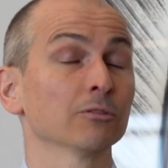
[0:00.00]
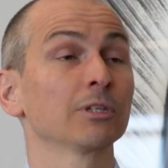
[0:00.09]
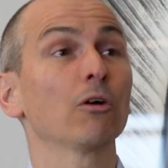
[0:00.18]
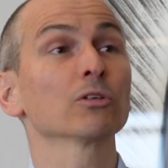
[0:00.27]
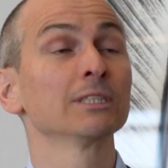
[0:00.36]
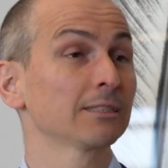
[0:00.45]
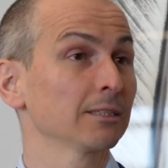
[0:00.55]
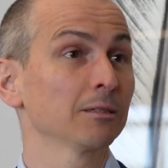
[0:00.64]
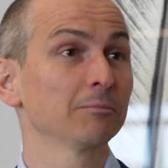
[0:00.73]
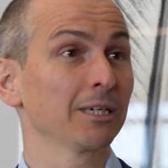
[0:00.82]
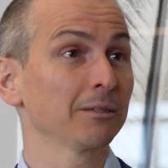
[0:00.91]
und auch nicht
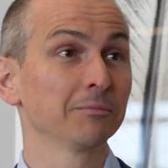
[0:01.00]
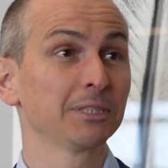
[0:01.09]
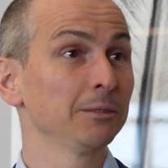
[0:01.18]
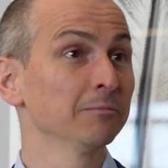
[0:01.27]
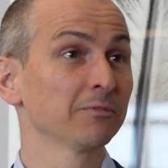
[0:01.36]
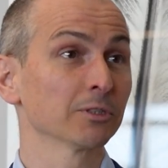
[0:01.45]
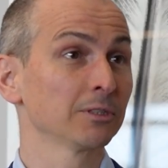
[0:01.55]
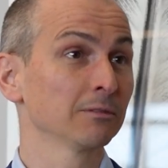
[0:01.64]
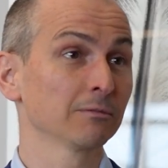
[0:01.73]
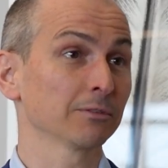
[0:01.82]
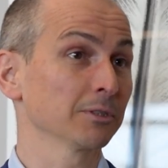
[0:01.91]
äh, mit einem Team
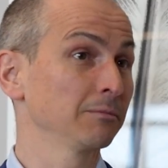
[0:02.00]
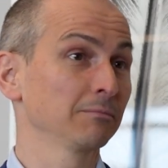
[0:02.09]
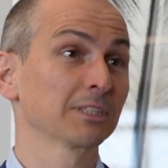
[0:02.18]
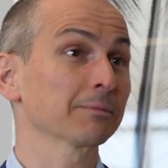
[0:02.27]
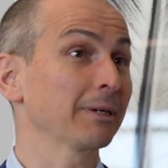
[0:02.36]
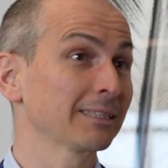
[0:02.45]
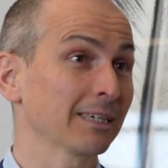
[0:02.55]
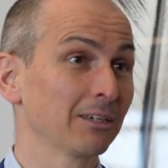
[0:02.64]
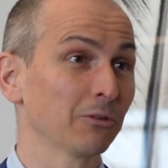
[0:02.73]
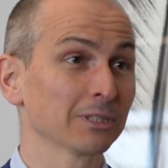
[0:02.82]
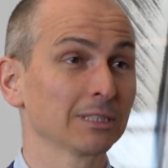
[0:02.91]
von, von zwei,
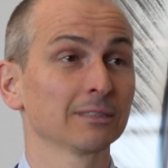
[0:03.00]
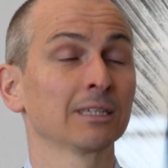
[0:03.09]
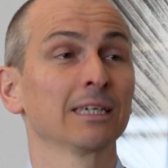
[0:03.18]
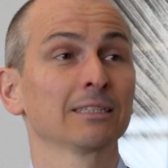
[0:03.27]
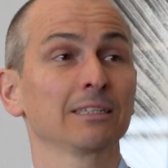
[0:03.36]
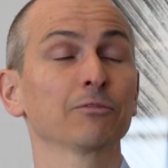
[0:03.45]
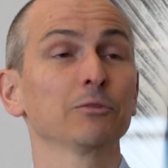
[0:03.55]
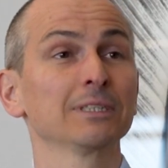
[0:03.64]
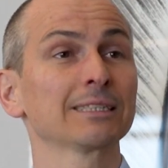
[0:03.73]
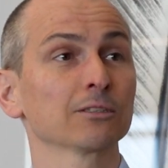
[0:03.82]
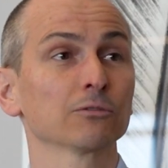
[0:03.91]
drei Leuten.
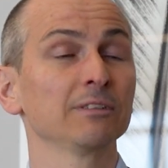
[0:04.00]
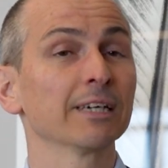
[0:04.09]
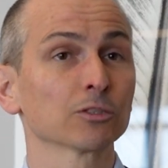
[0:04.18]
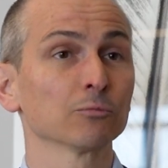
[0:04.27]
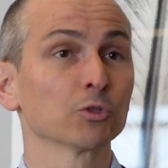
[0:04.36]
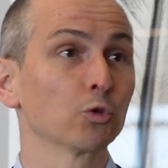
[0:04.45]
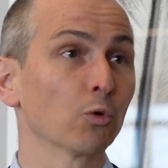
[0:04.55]
Dafür ist das Universum zu